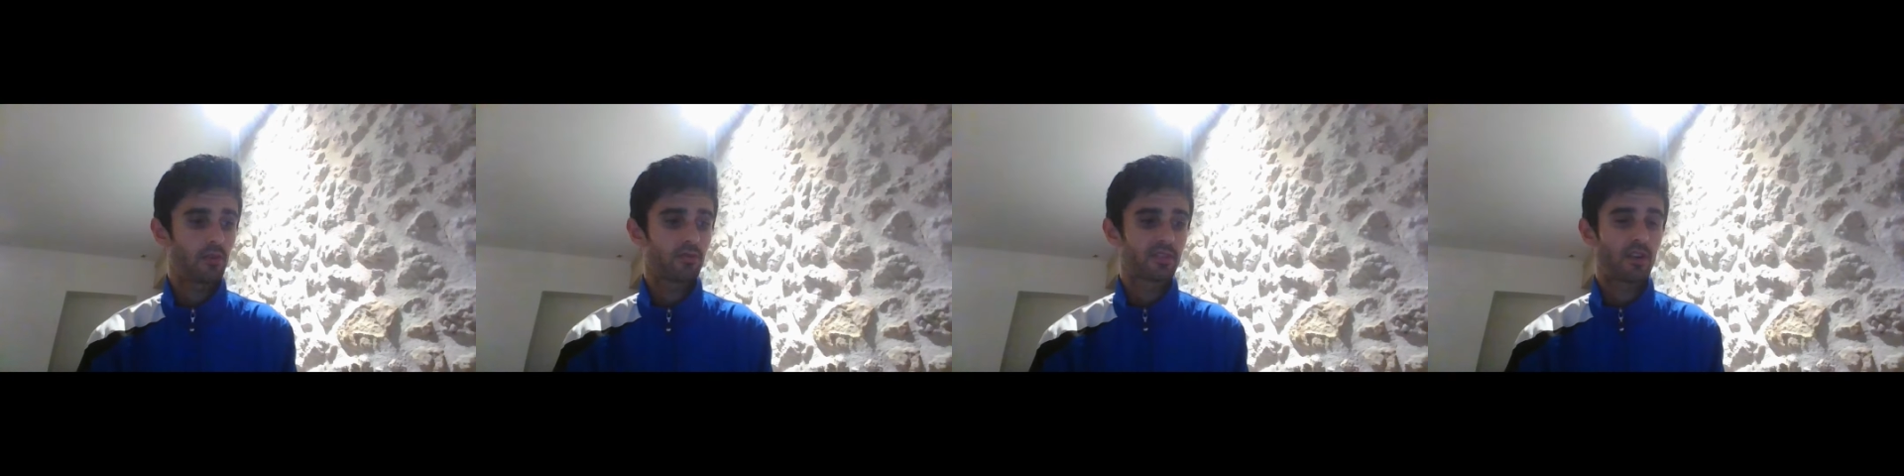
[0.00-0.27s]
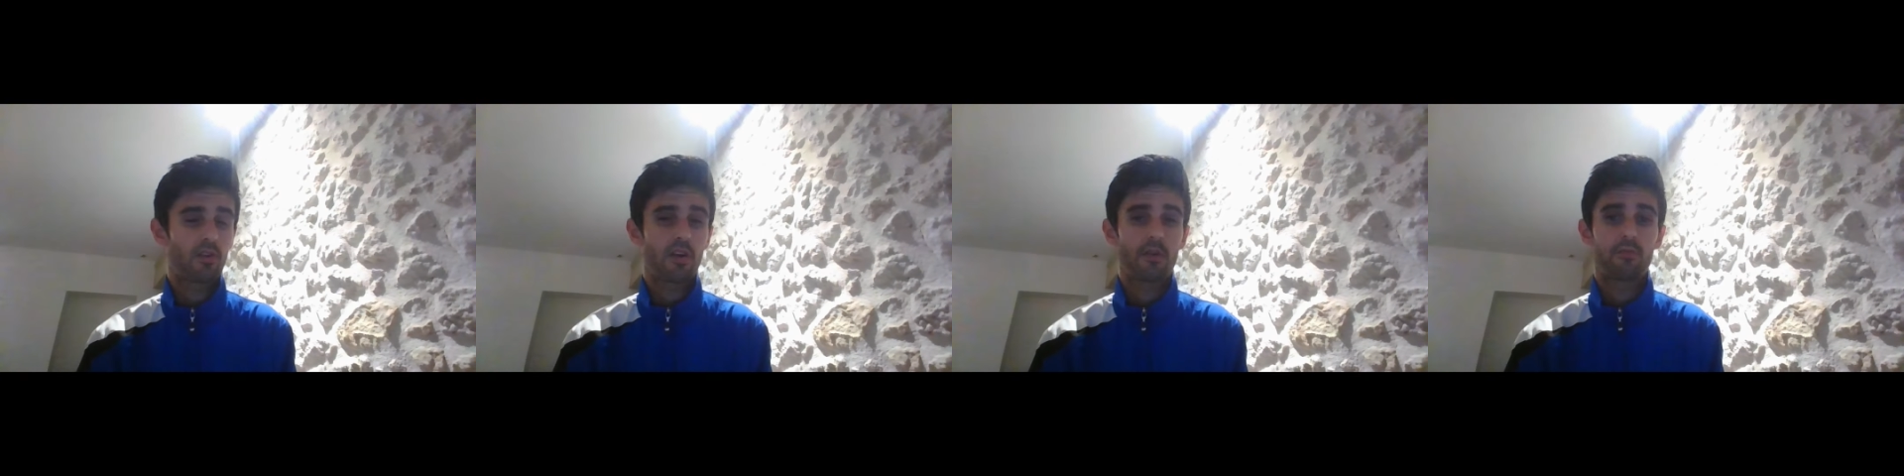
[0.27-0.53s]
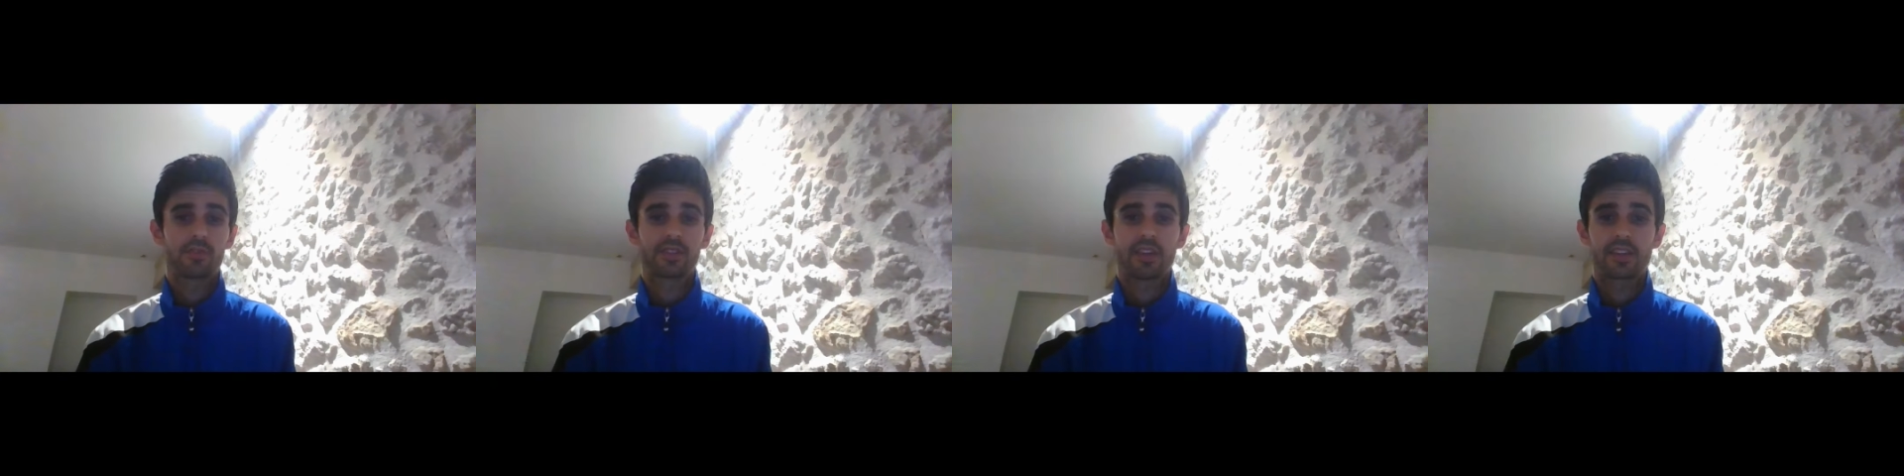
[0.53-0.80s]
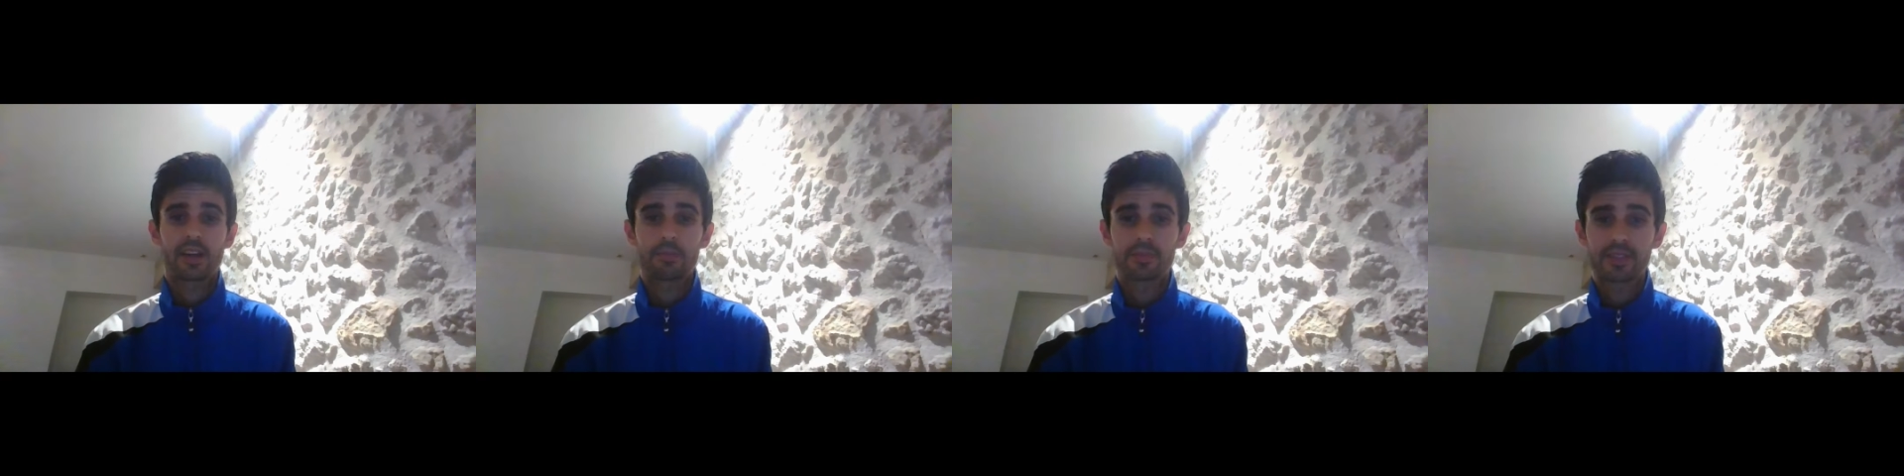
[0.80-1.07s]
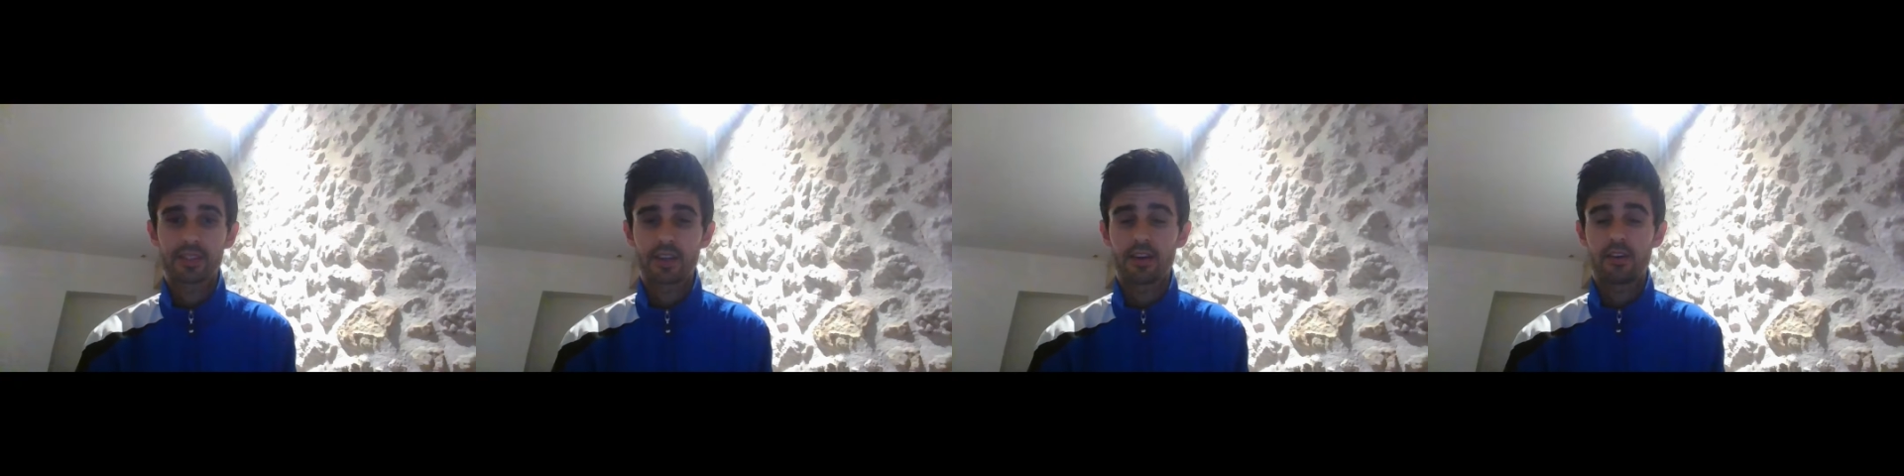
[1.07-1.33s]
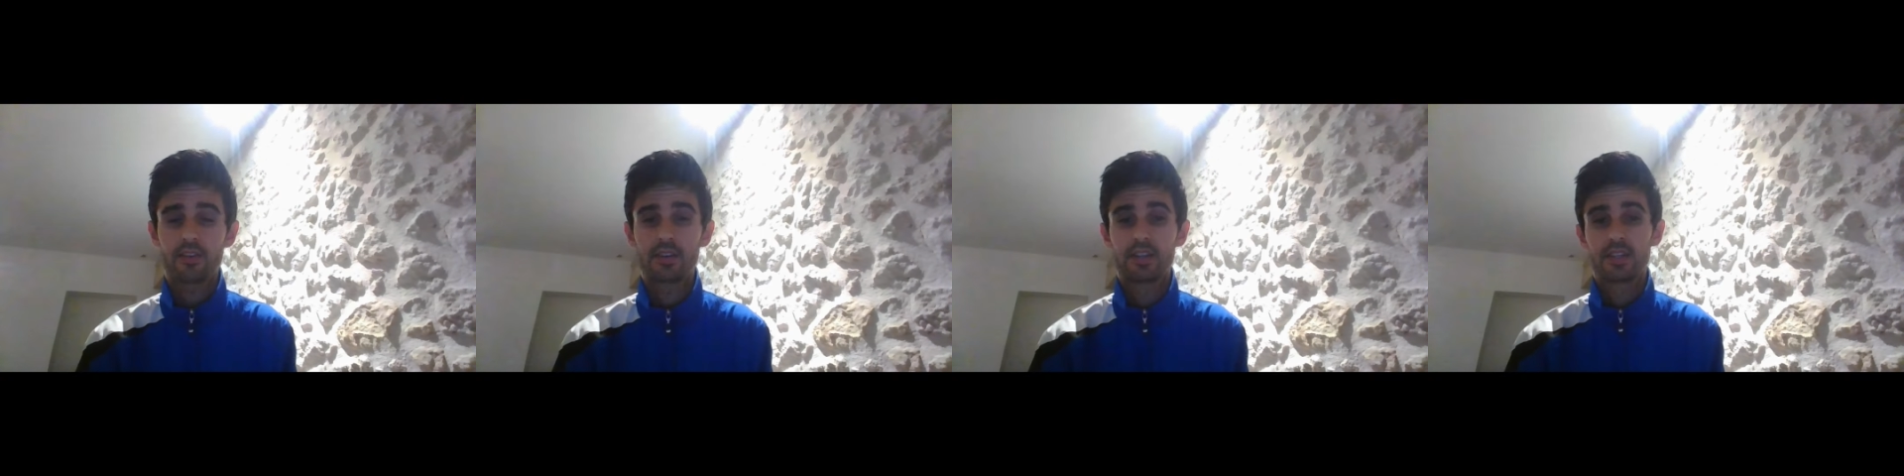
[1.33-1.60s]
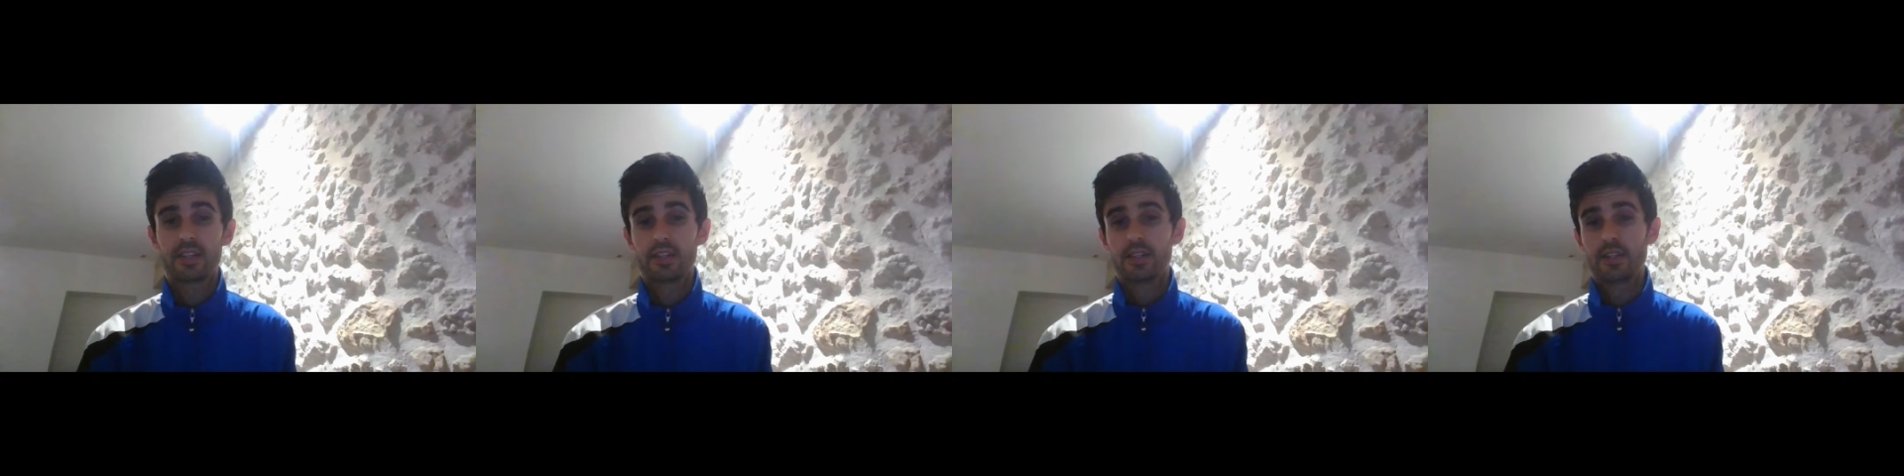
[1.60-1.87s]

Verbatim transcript: Gonzalo Ramos est absent.